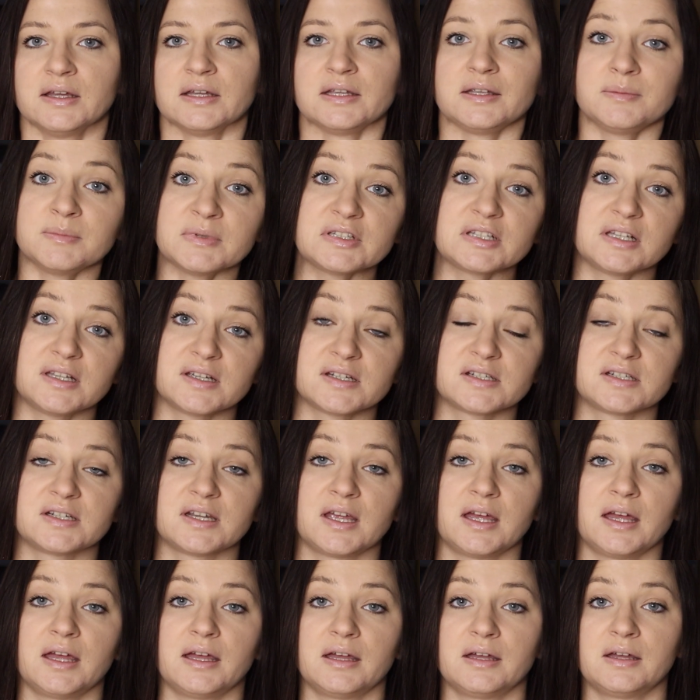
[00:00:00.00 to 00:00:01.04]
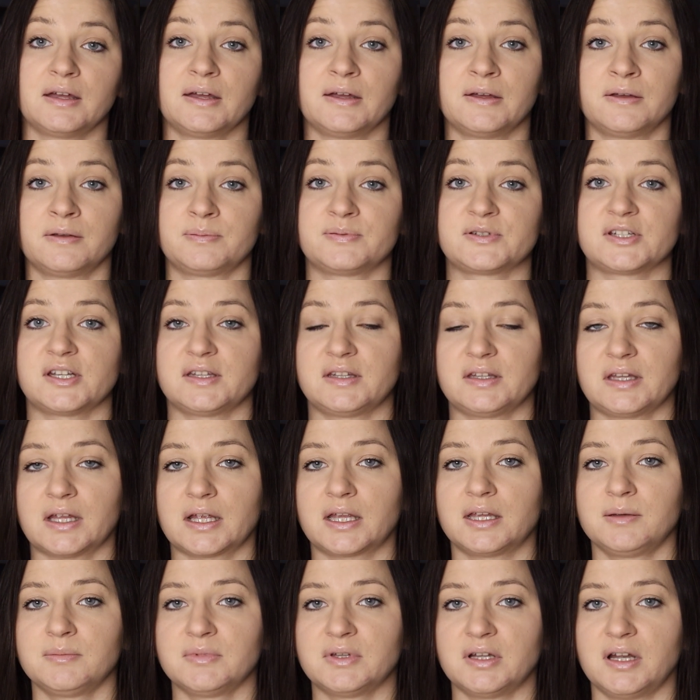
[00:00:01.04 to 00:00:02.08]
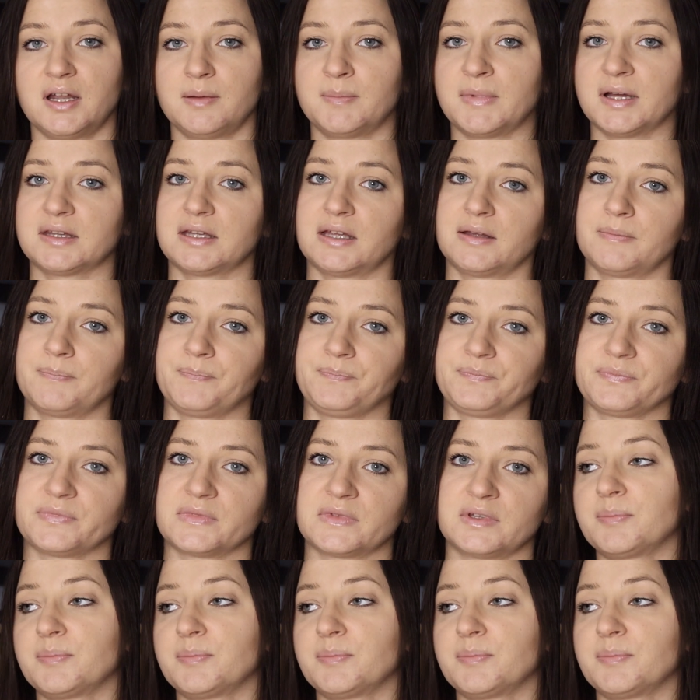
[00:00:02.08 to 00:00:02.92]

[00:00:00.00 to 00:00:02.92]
I myślę, że przed takim dylematem